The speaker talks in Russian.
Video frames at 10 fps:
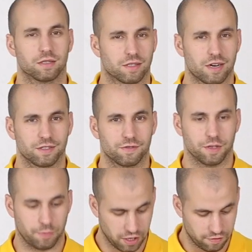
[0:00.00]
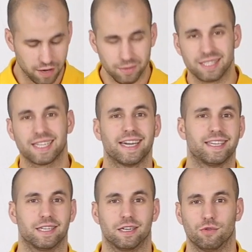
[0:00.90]
Здравствуйте, перед вами
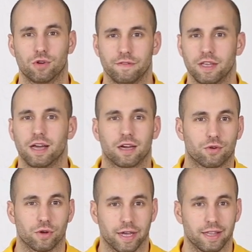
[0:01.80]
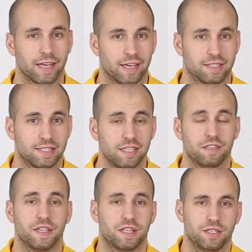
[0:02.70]
строительный уровень Accurate AC
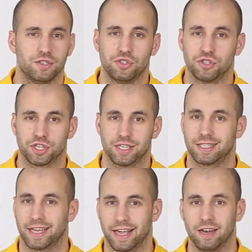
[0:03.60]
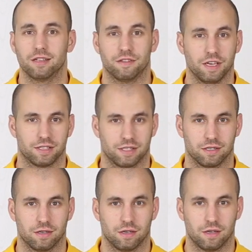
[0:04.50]
2006L200.